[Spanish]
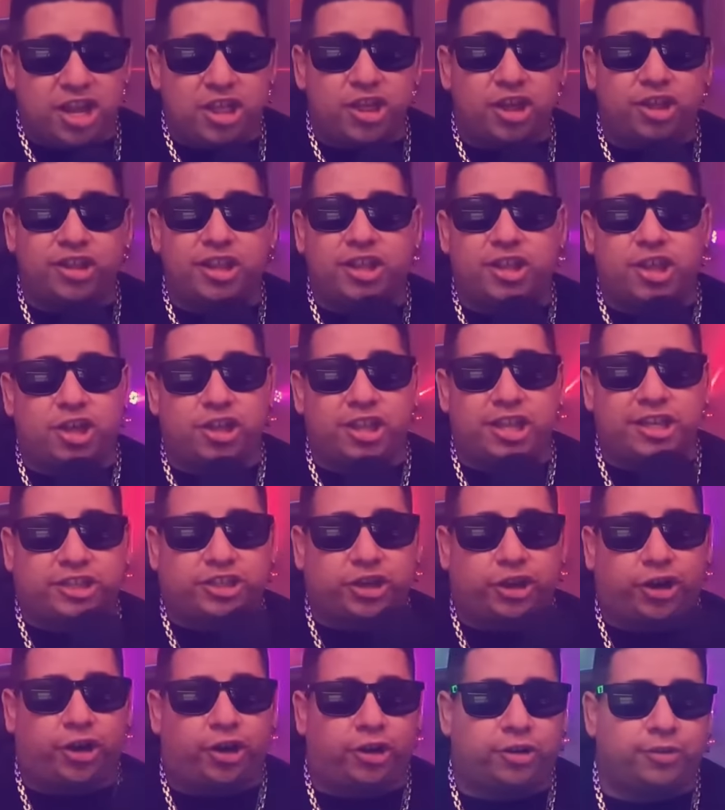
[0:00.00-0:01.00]
y dónde, dónde
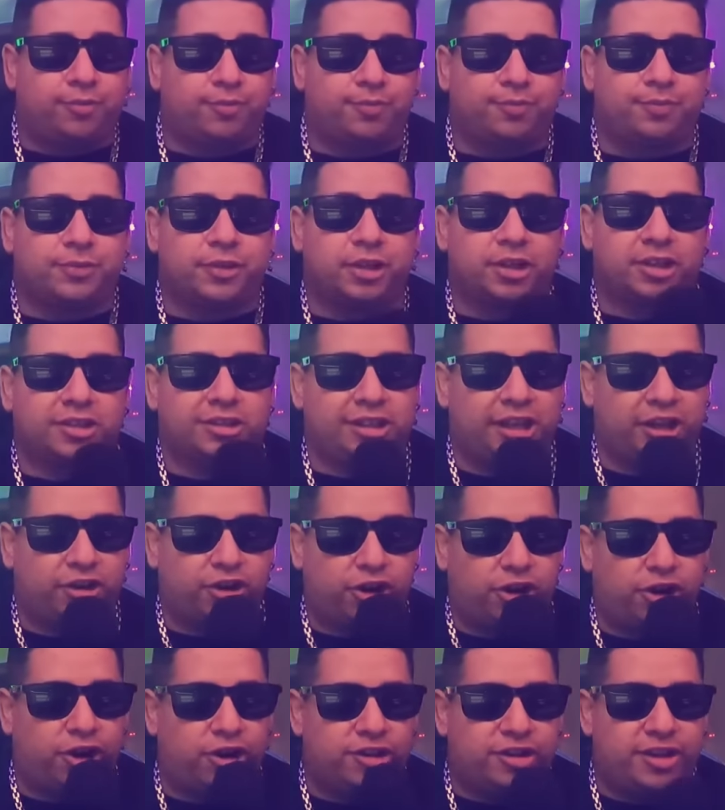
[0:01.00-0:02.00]
eso? De
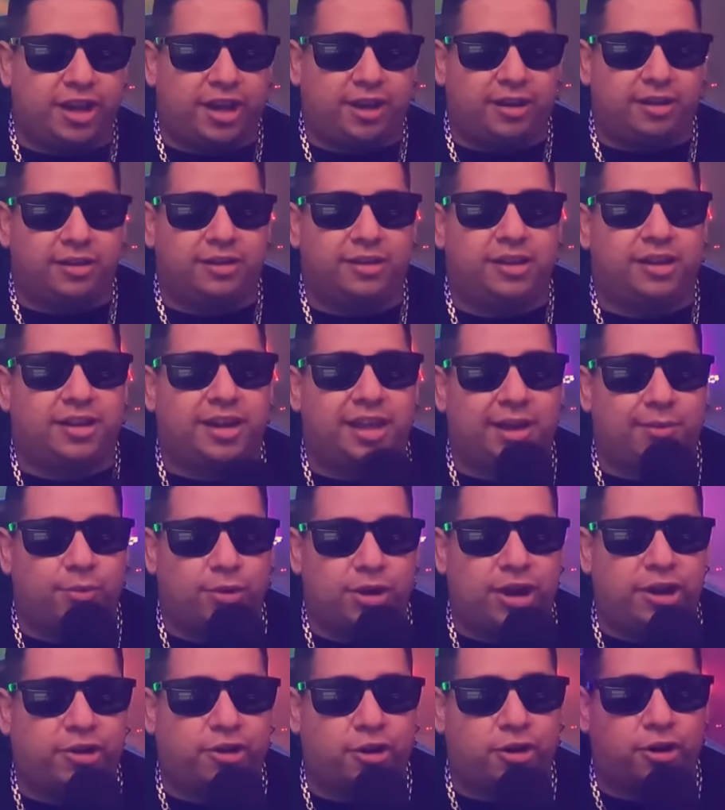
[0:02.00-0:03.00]
Colonia. ¿Y queda muy
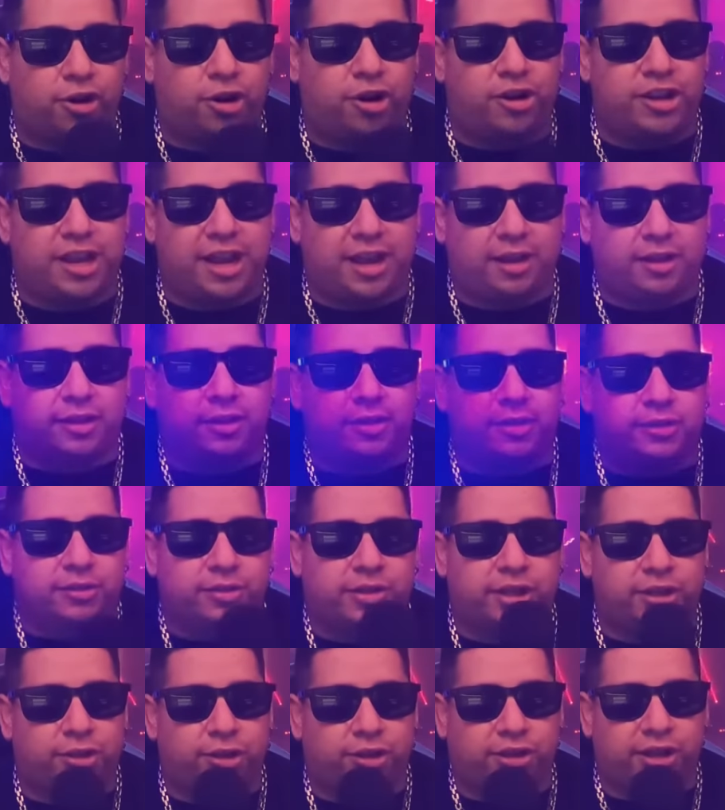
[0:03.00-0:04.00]
lejos Colonia?
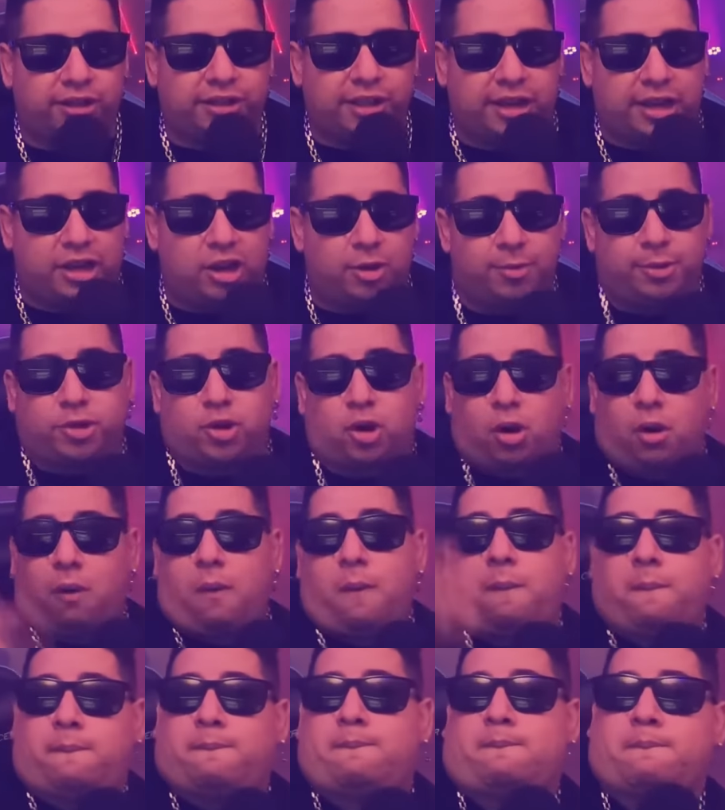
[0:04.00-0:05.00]
130 kilómetros.
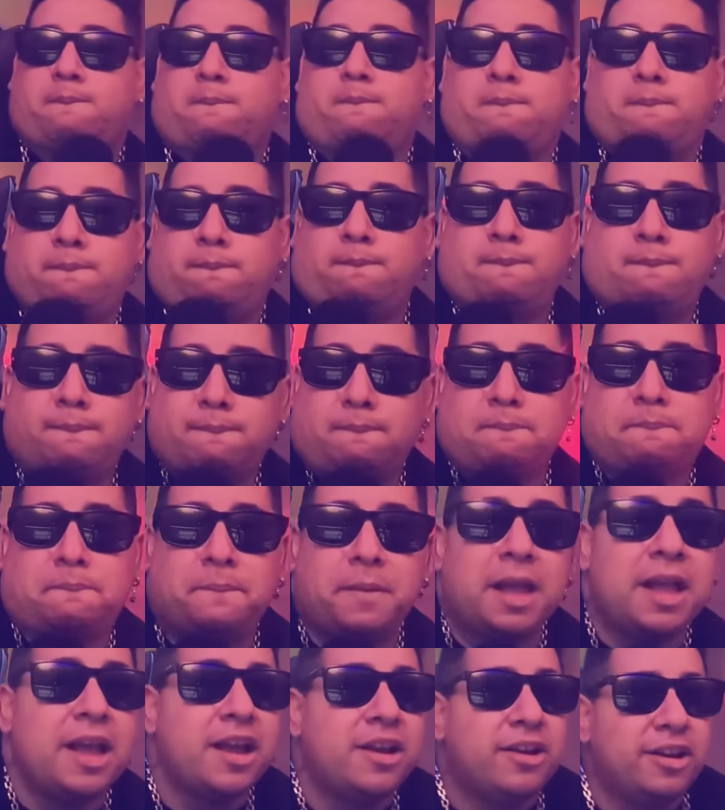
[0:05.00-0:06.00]

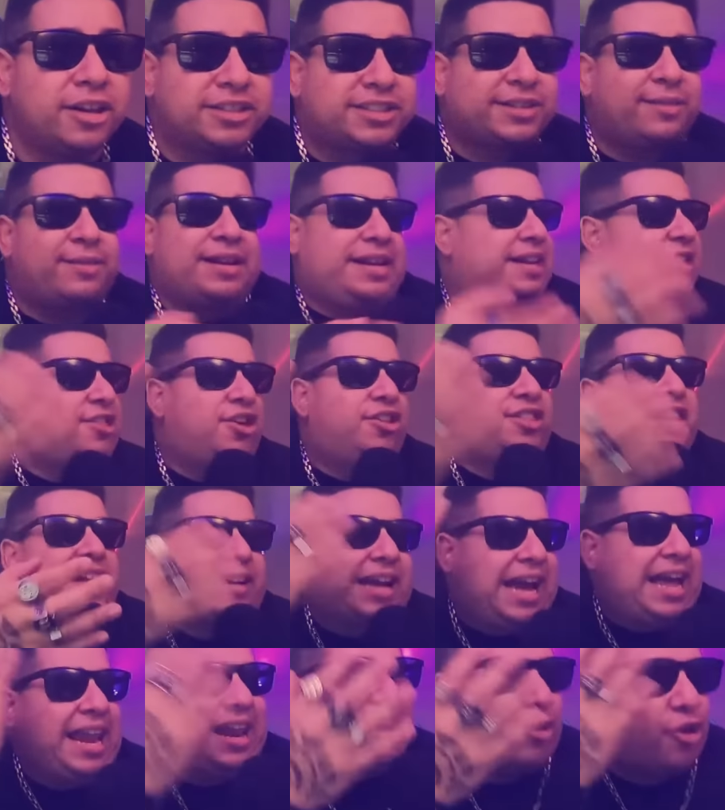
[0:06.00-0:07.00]
No sabe ni dónde
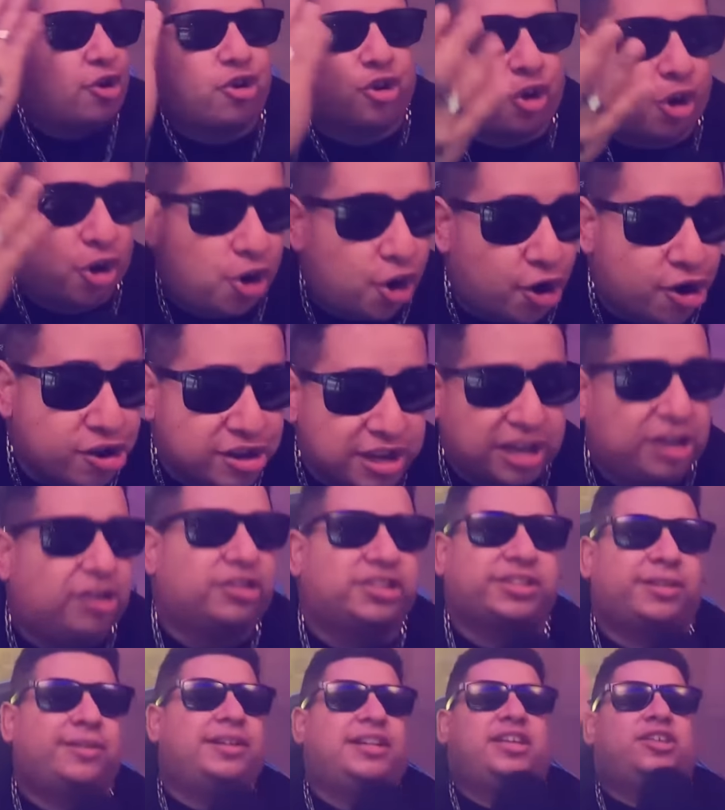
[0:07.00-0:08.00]
carajo es Colonia, no
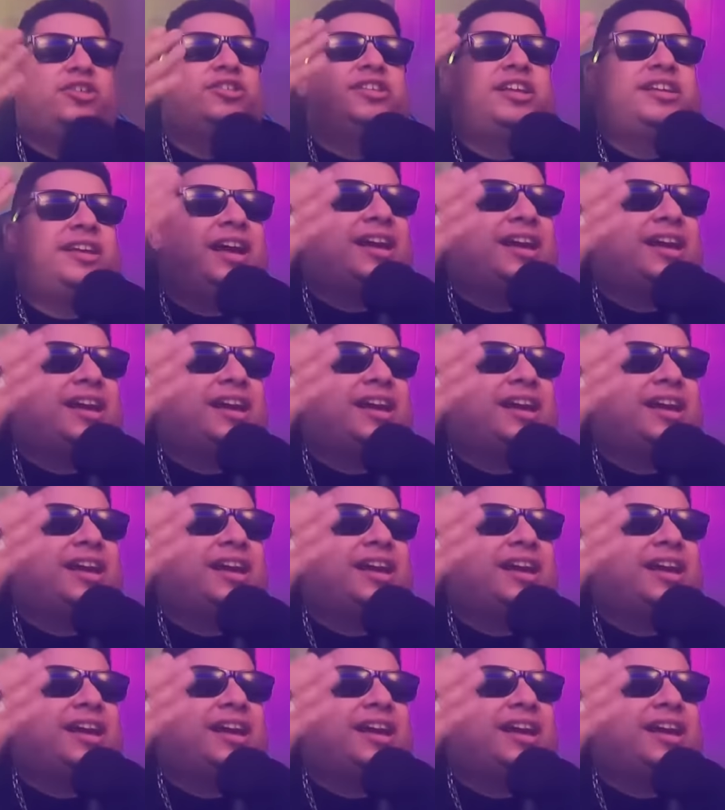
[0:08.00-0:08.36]
sabe ni dónde es